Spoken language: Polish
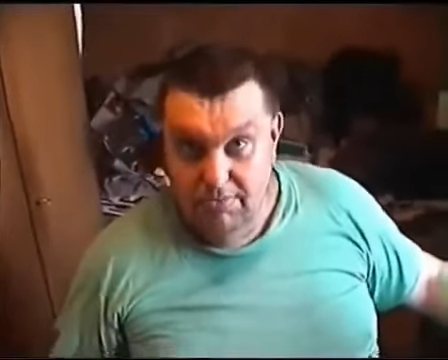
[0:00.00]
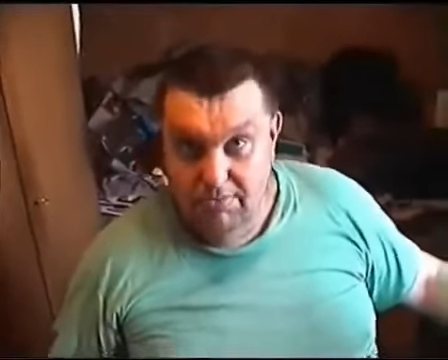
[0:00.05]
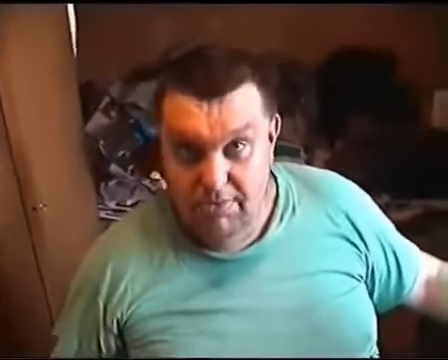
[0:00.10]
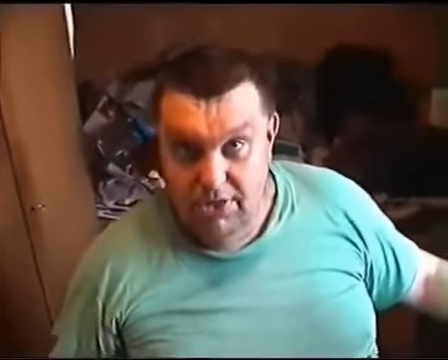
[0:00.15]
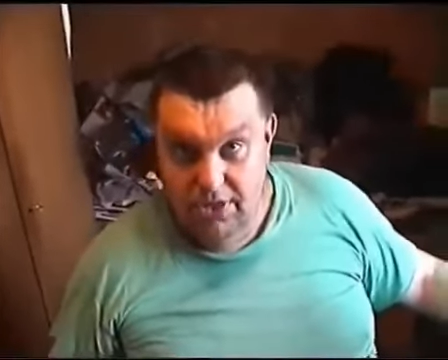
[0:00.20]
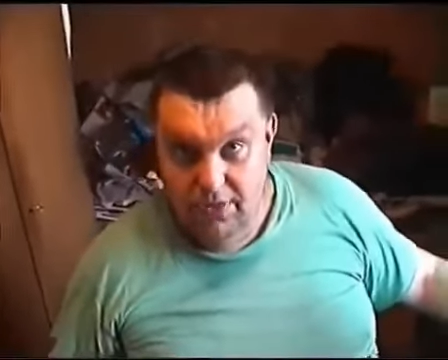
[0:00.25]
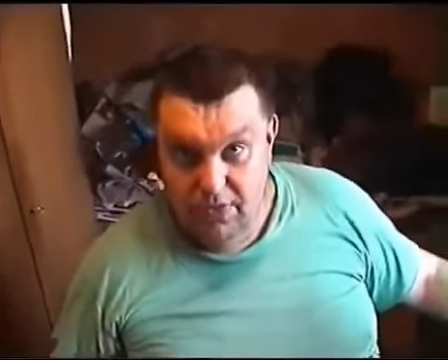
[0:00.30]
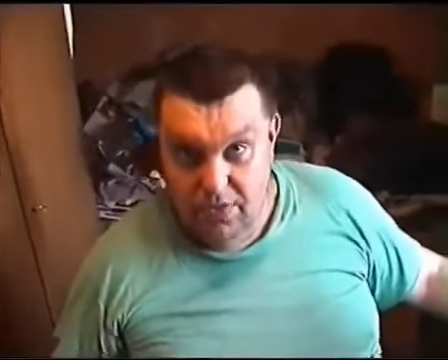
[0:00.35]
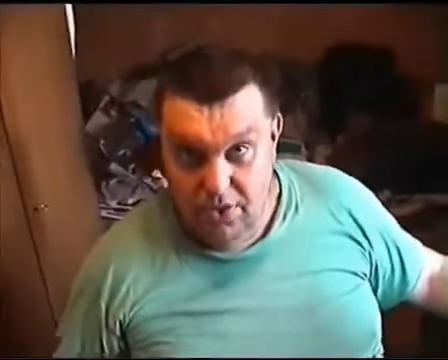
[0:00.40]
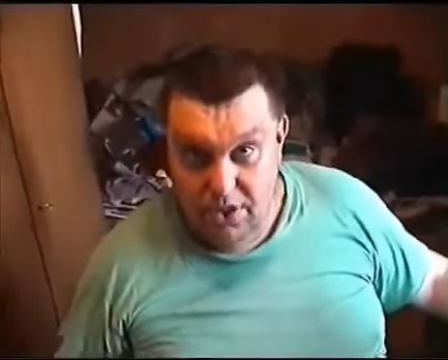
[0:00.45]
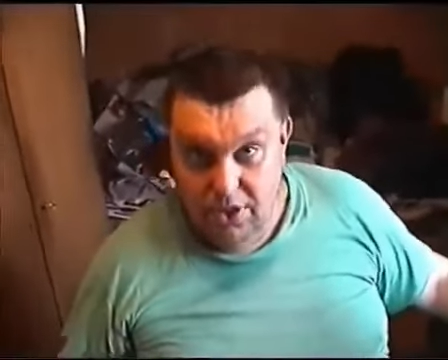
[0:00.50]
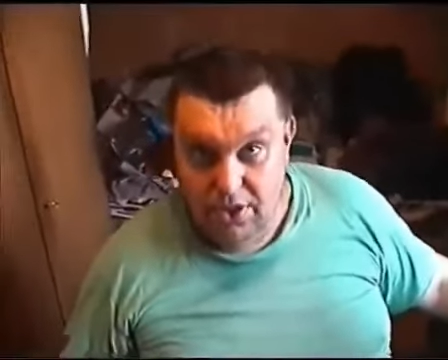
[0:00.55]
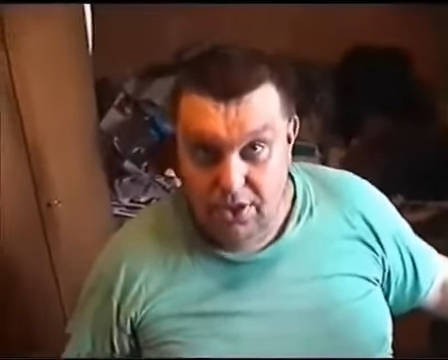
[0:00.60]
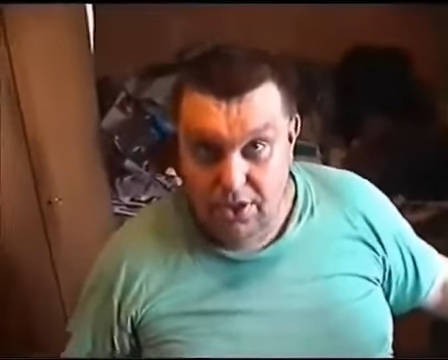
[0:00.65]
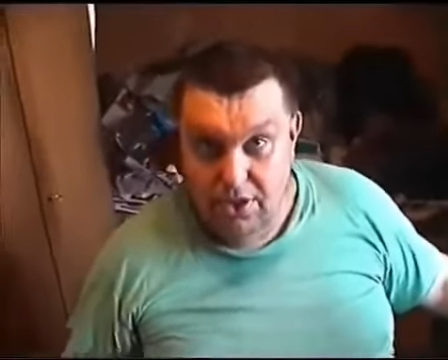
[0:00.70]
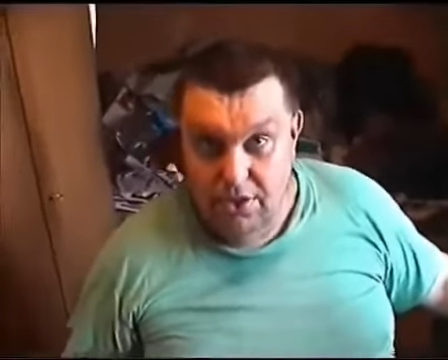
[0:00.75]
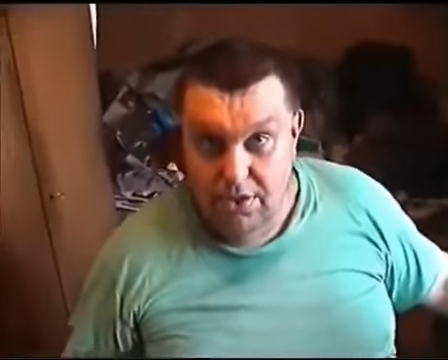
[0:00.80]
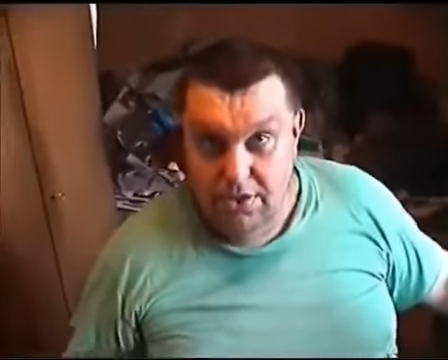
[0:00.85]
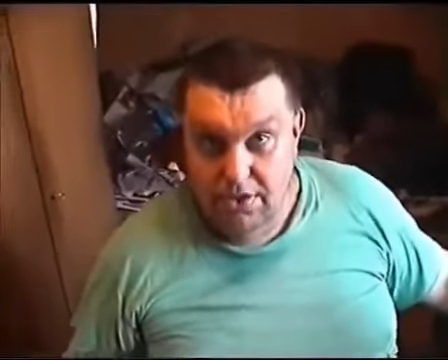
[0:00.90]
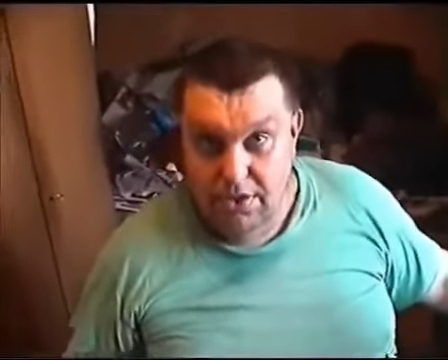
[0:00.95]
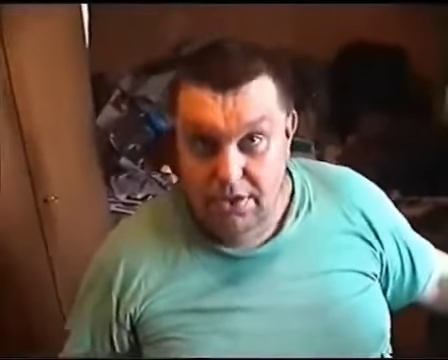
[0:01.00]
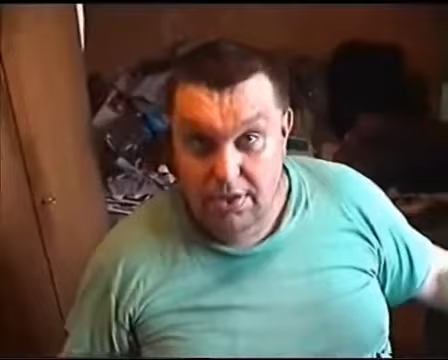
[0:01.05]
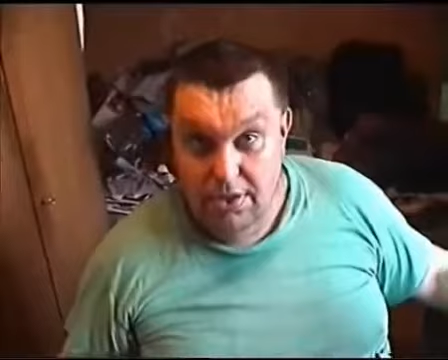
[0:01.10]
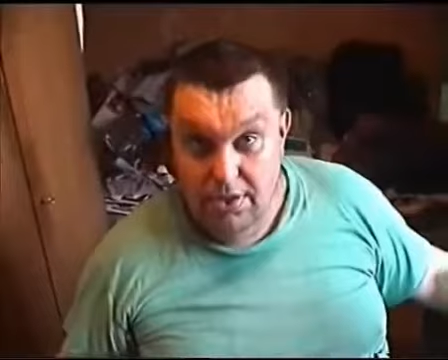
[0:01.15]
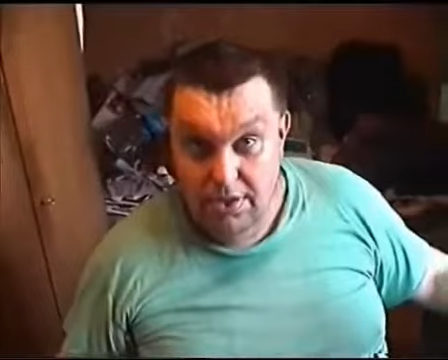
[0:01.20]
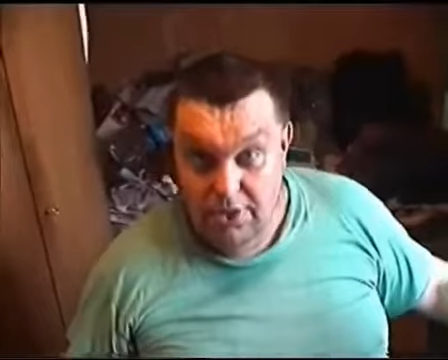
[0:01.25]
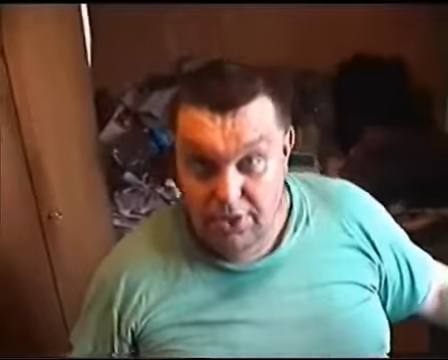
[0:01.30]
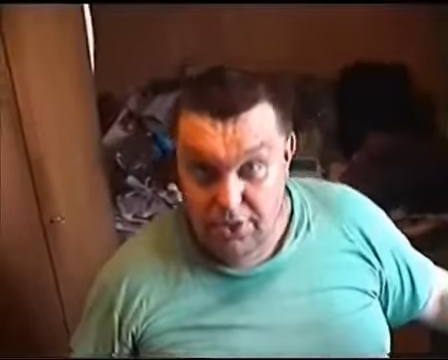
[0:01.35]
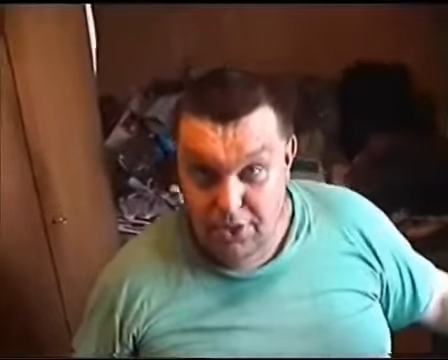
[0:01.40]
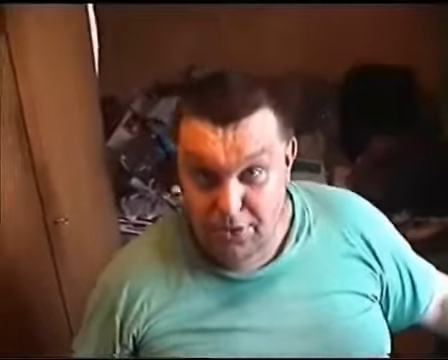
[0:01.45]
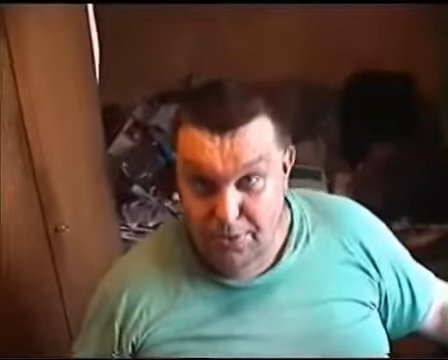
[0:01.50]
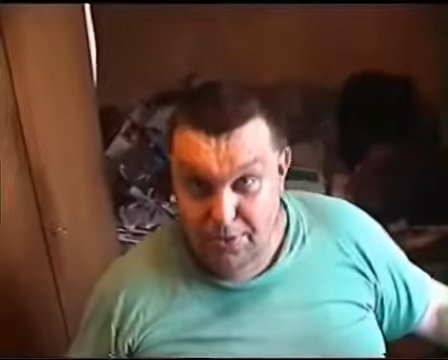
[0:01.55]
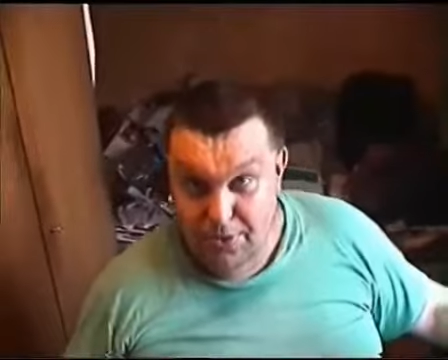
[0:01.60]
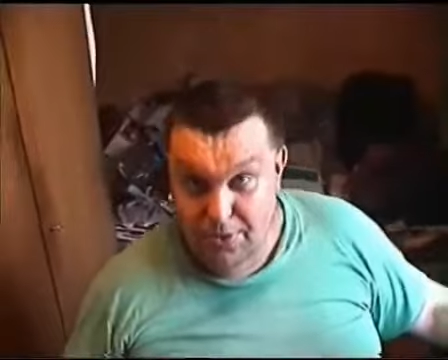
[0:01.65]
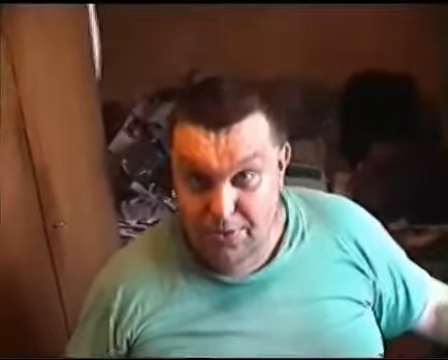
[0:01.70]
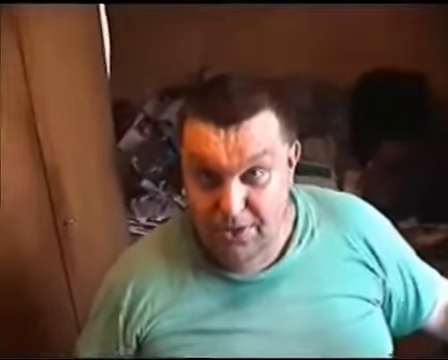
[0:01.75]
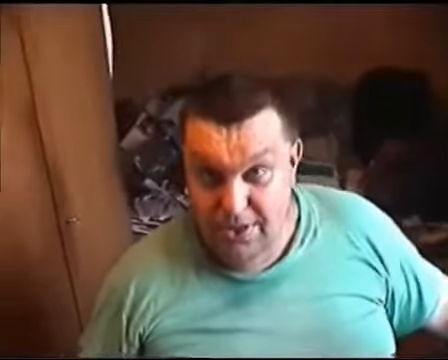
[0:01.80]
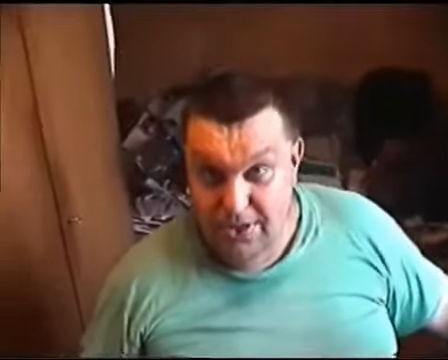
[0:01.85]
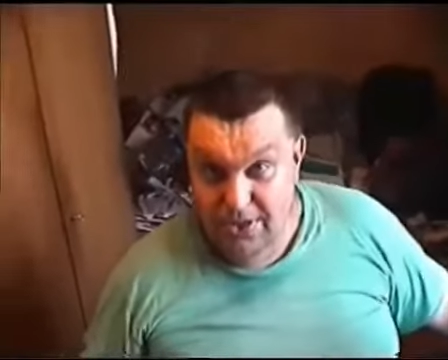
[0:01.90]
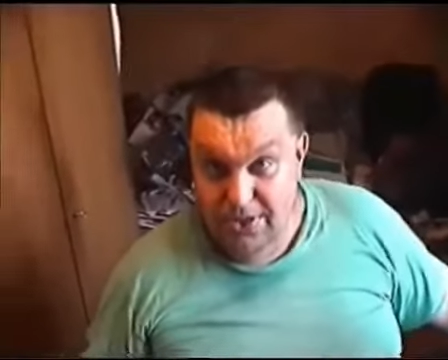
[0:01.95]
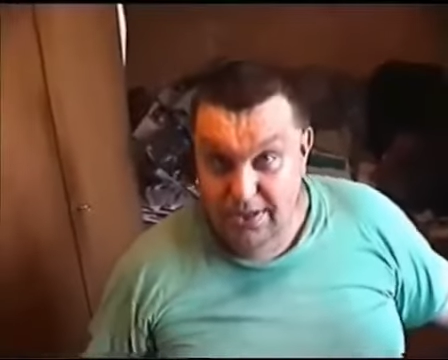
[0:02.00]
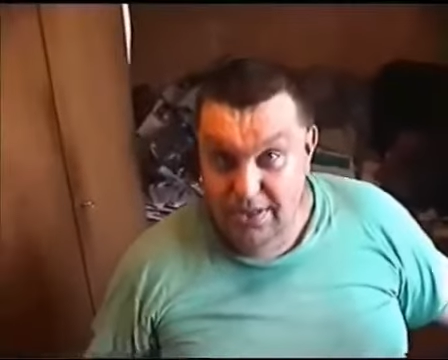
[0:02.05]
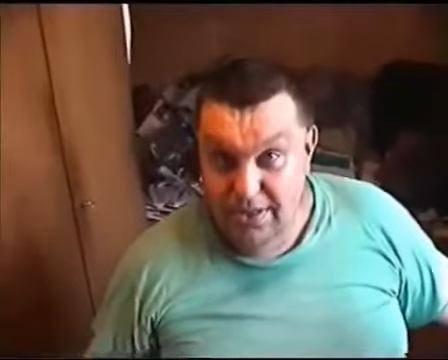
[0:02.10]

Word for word: będzie wszystko, zrobimy. No